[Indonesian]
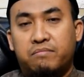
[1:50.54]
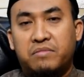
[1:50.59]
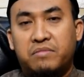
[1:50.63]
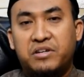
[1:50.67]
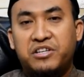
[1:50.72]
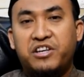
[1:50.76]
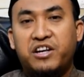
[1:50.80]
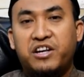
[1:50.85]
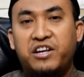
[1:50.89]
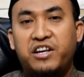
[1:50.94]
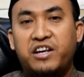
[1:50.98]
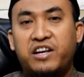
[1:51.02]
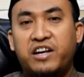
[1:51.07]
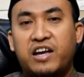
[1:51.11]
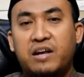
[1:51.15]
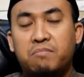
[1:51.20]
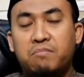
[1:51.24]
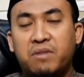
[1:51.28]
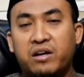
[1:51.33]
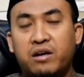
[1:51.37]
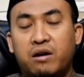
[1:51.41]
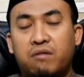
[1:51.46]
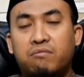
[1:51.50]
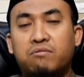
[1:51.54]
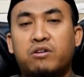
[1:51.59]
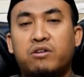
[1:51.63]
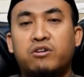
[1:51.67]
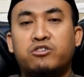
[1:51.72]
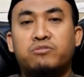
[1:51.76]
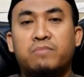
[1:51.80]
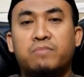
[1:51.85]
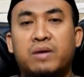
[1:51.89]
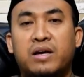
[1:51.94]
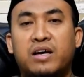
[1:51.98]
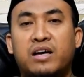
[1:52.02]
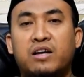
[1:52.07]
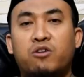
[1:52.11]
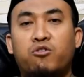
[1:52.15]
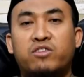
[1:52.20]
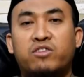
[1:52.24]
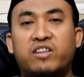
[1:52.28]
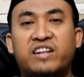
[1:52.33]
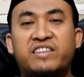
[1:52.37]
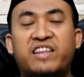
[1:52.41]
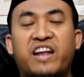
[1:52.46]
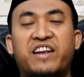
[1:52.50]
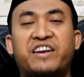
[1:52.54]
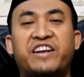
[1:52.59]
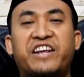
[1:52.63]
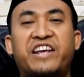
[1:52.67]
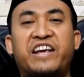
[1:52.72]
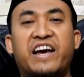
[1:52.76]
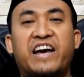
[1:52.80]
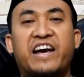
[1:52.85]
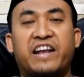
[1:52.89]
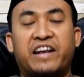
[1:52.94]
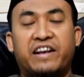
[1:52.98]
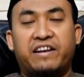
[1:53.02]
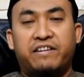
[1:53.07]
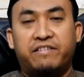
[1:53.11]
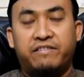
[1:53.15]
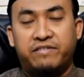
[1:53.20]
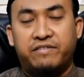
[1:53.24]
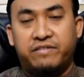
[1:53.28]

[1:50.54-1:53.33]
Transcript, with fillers: menjadikan bagi Allah Subhanahu wa taala tandingan